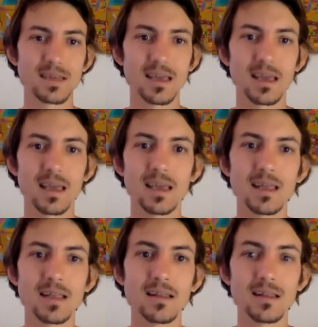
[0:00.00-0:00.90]

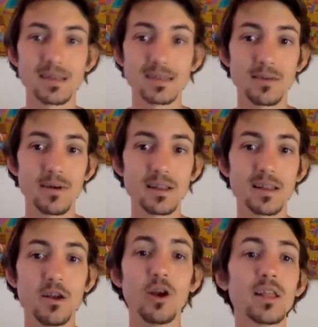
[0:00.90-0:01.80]
eh, que se van
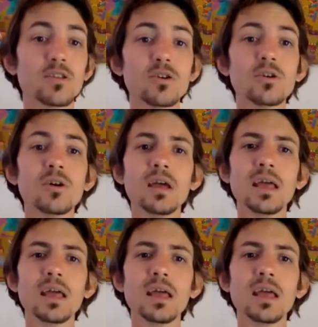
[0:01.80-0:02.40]
deteriorando.